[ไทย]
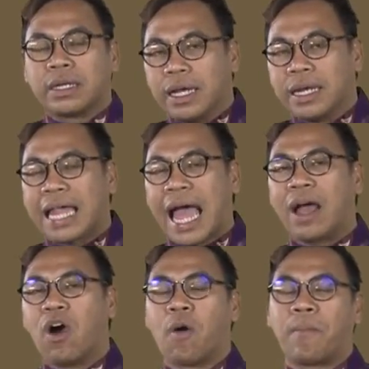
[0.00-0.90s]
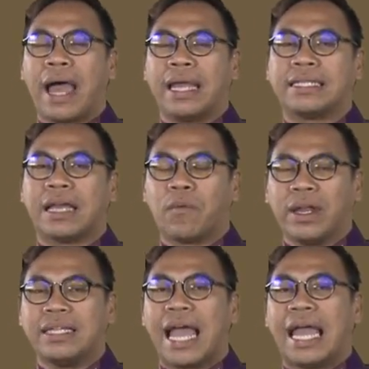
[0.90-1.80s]
เดินทางออกไปจากวั
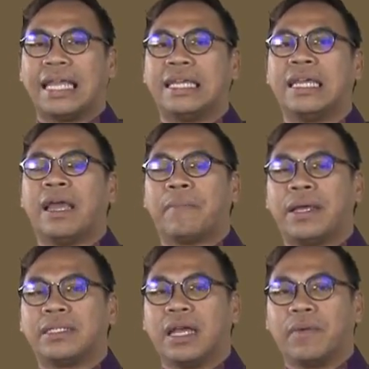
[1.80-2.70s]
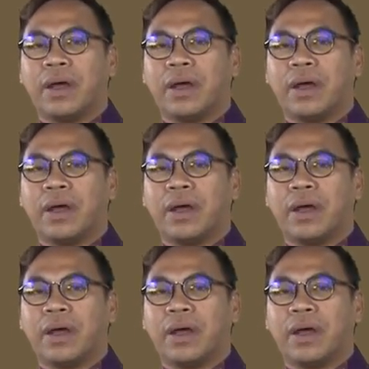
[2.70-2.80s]
ดใหญ่ ไปเจอ